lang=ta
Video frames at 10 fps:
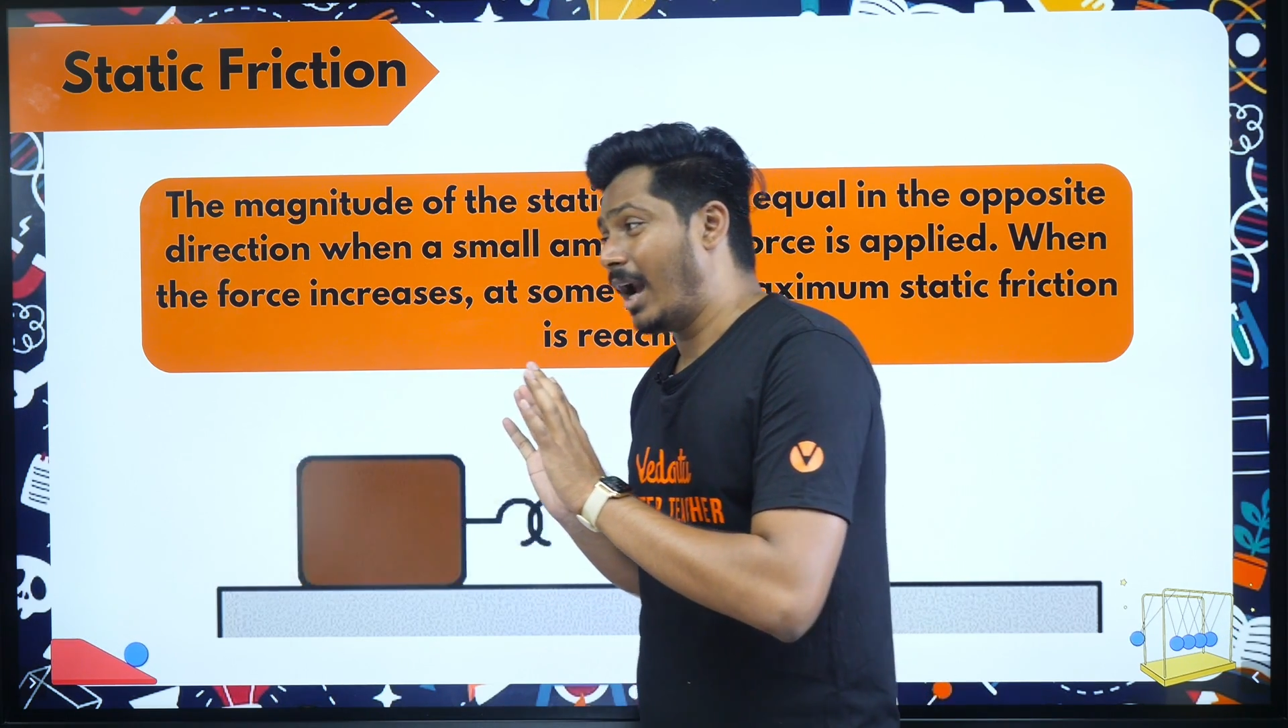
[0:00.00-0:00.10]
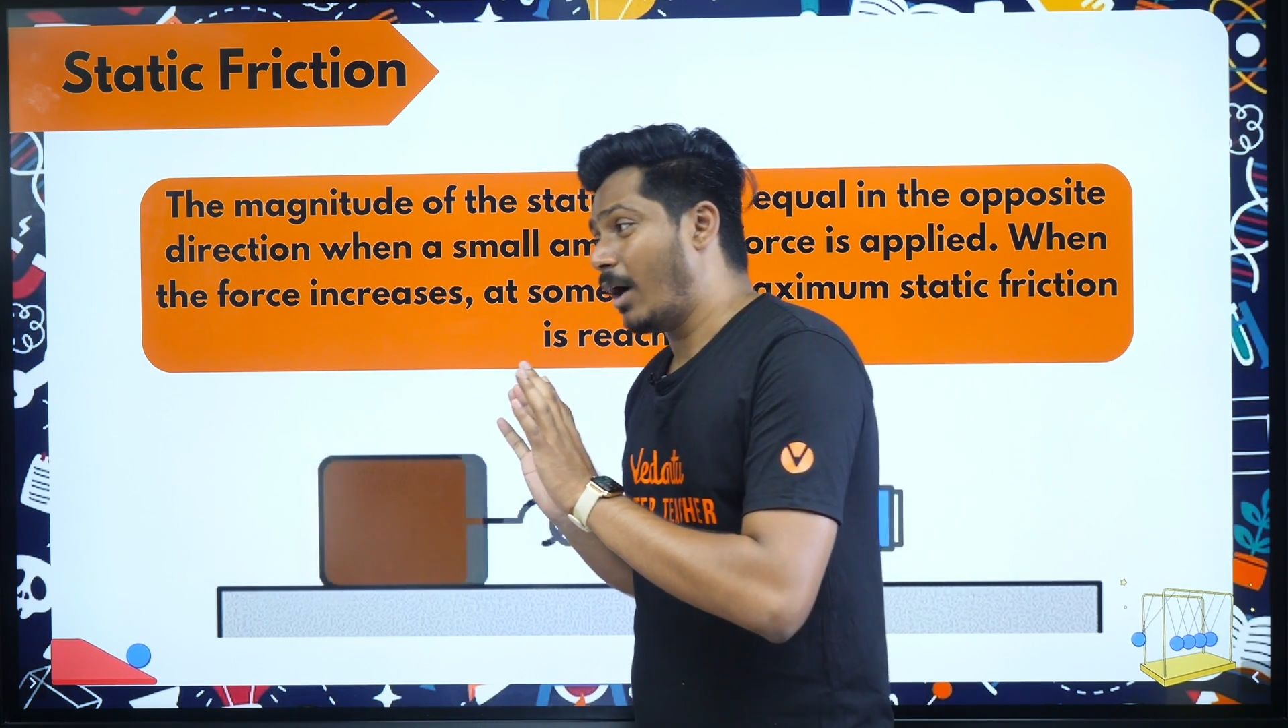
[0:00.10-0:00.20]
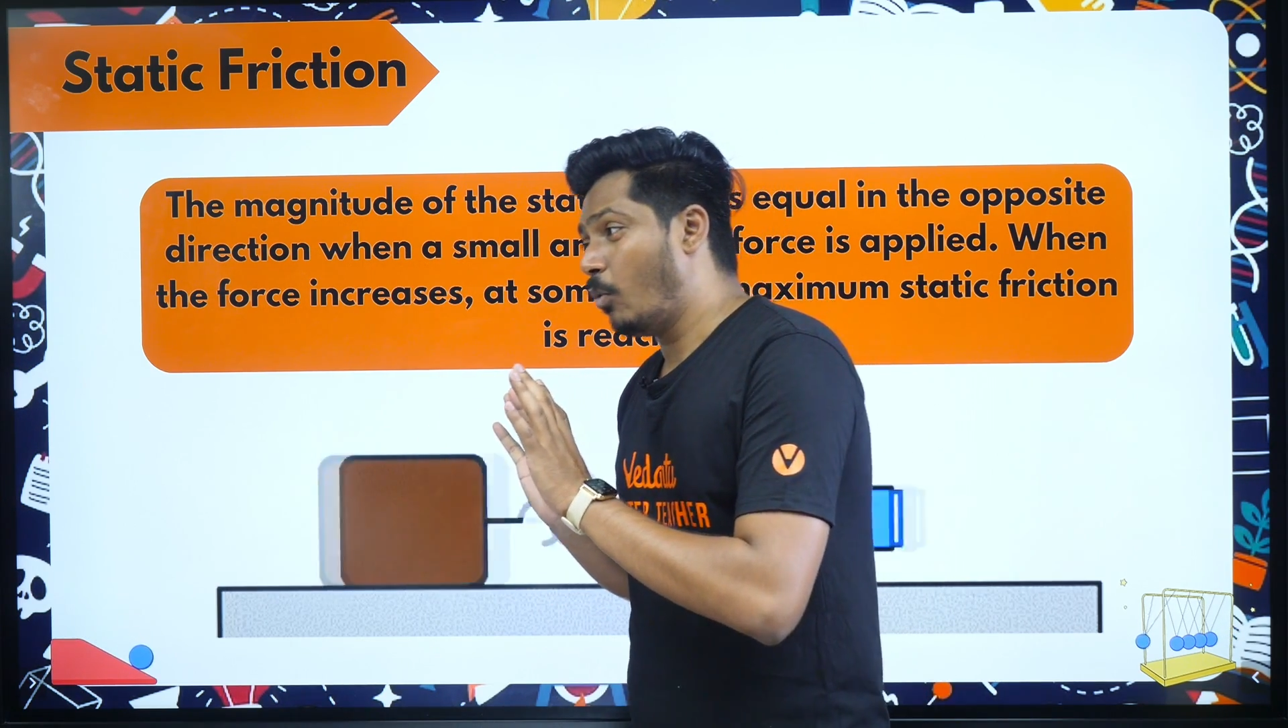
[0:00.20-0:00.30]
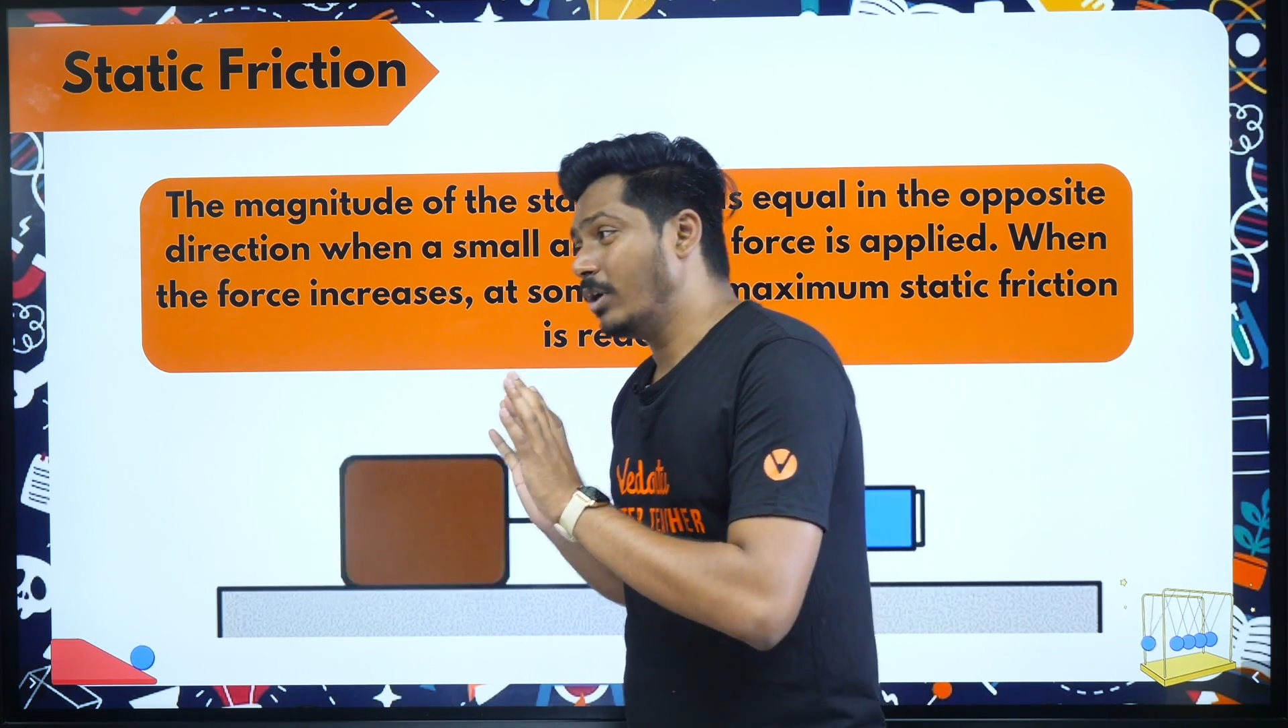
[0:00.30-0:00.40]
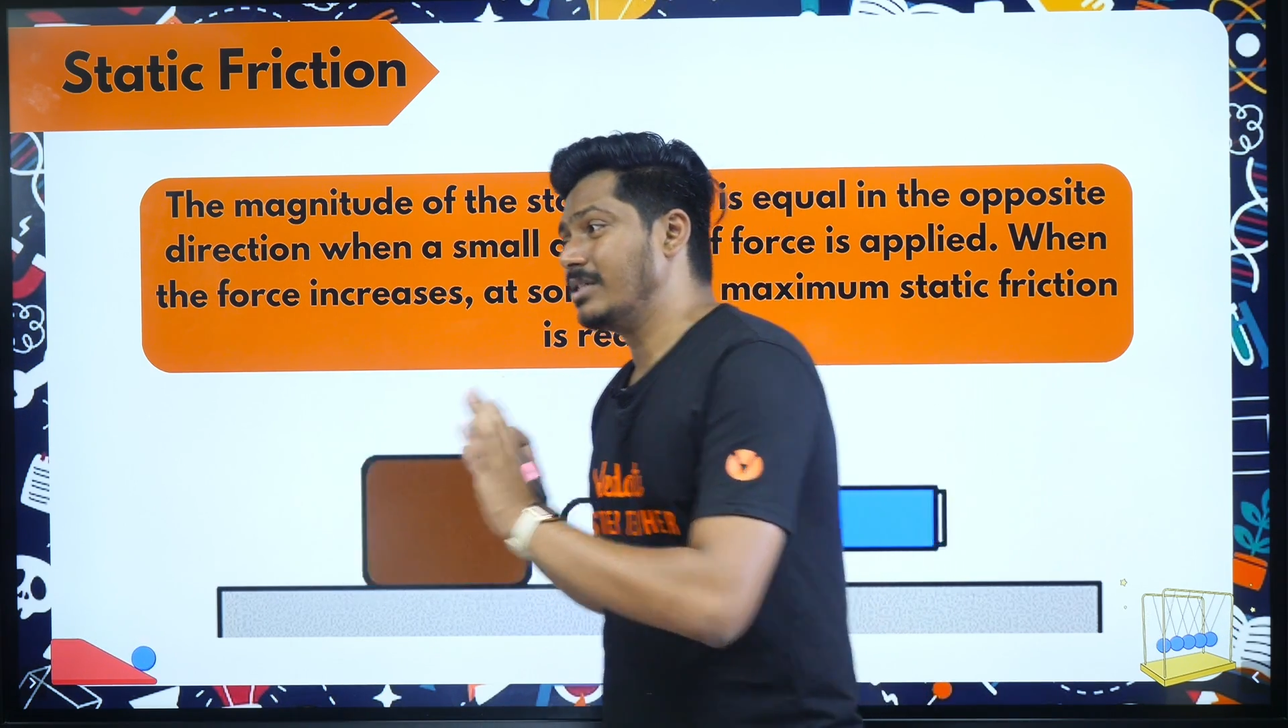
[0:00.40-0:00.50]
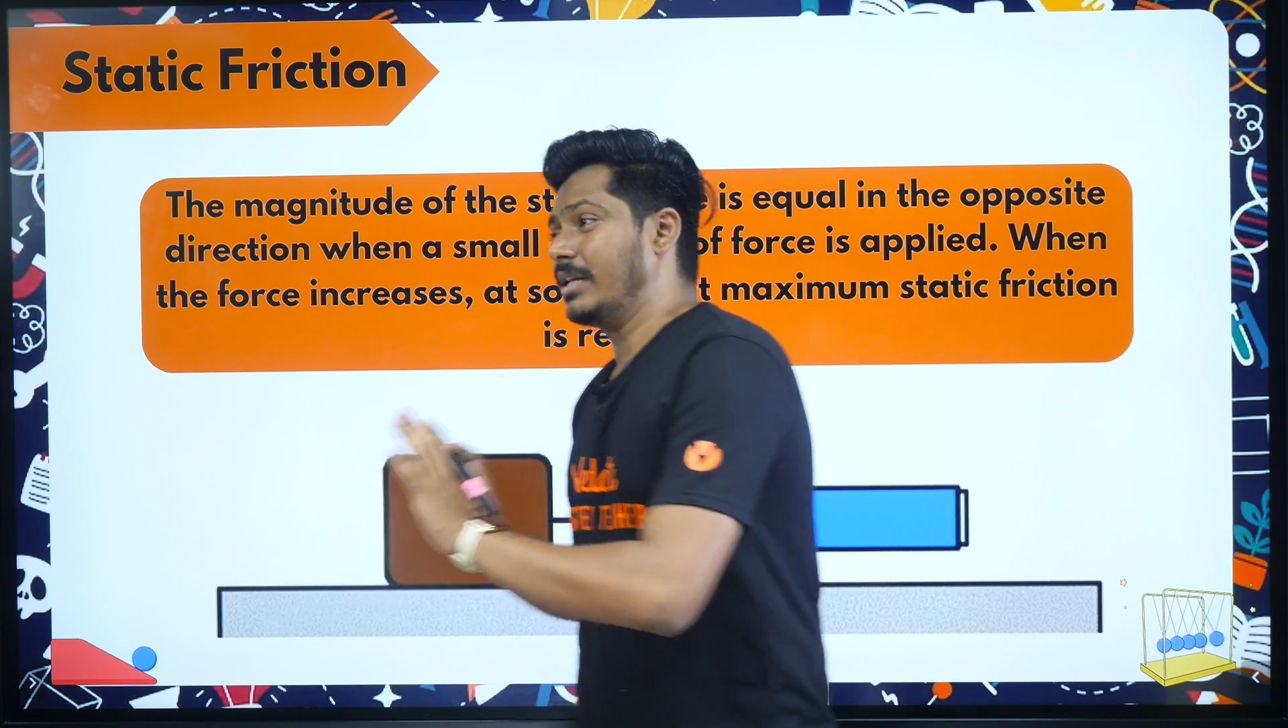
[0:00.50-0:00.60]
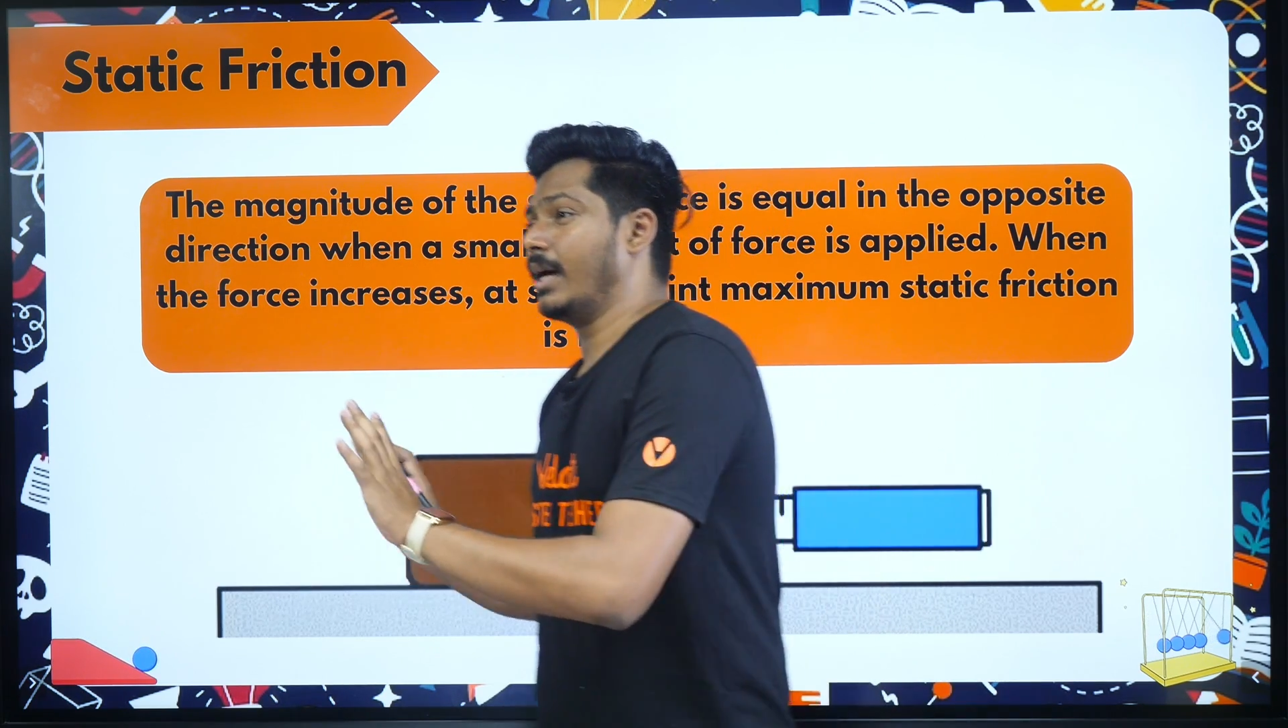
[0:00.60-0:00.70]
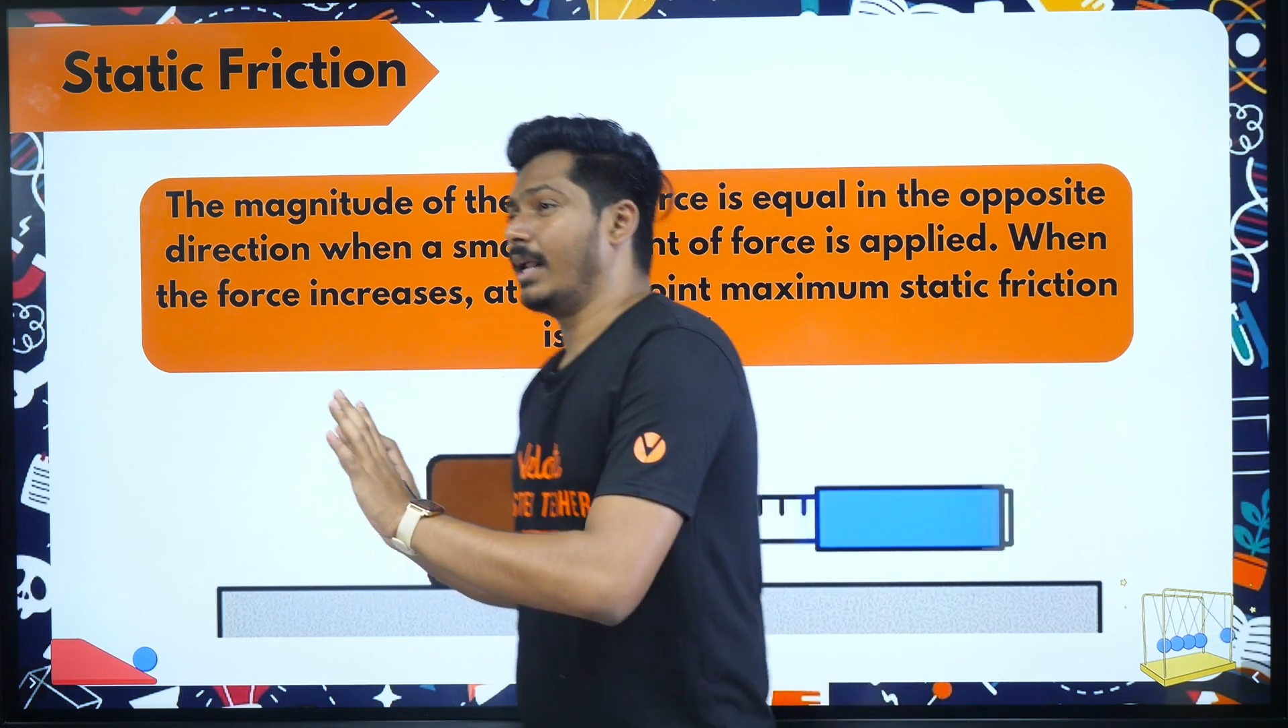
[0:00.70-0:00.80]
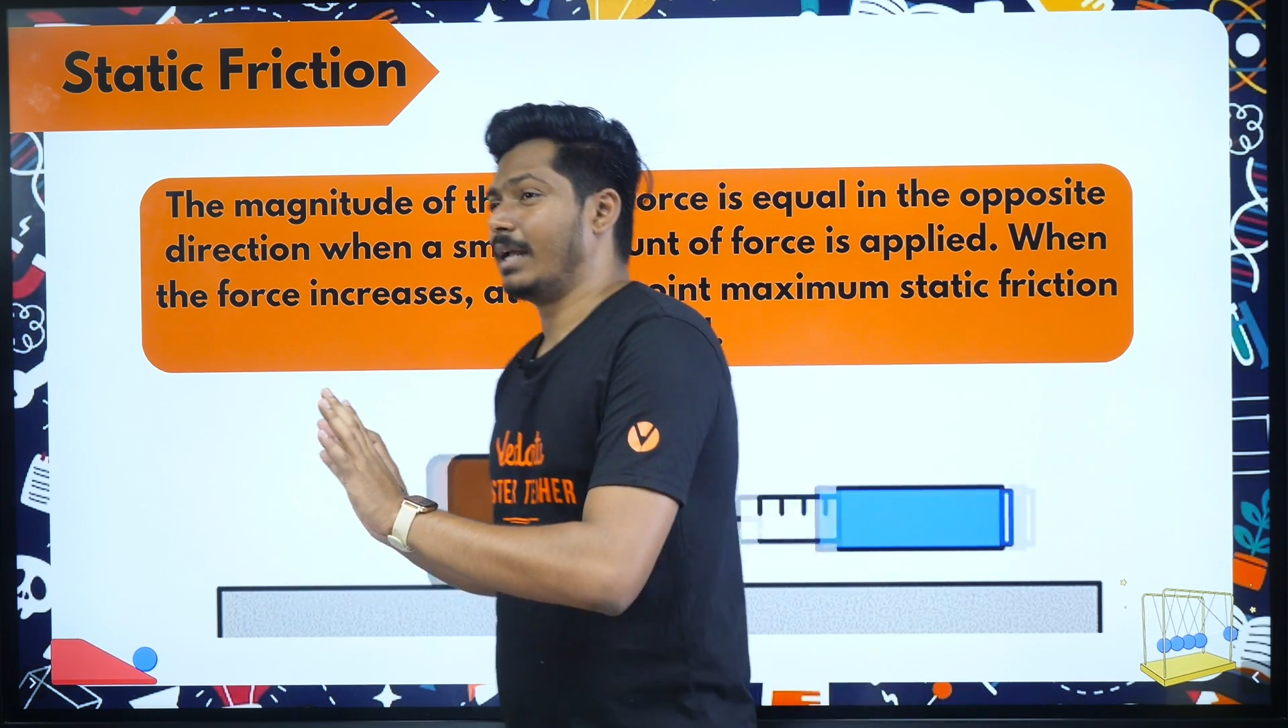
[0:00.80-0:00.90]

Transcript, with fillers: ஆனால் ஒன்ஸ் நகர